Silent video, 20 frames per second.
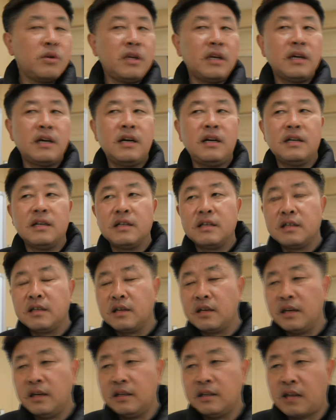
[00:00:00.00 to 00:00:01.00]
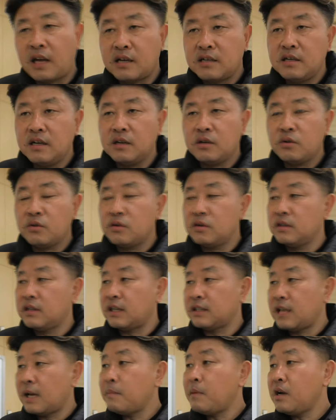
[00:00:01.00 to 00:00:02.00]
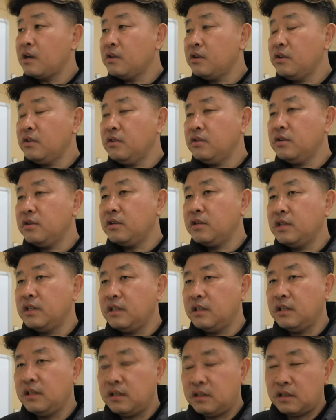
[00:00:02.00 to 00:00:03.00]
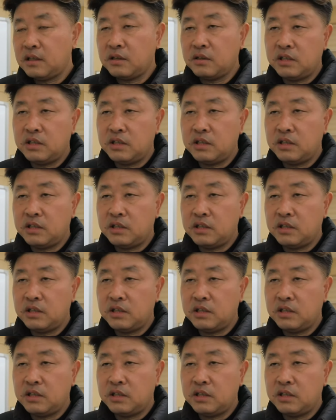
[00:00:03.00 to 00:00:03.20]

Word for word: 보니까 이게 다른 학교들은 다 3학년들이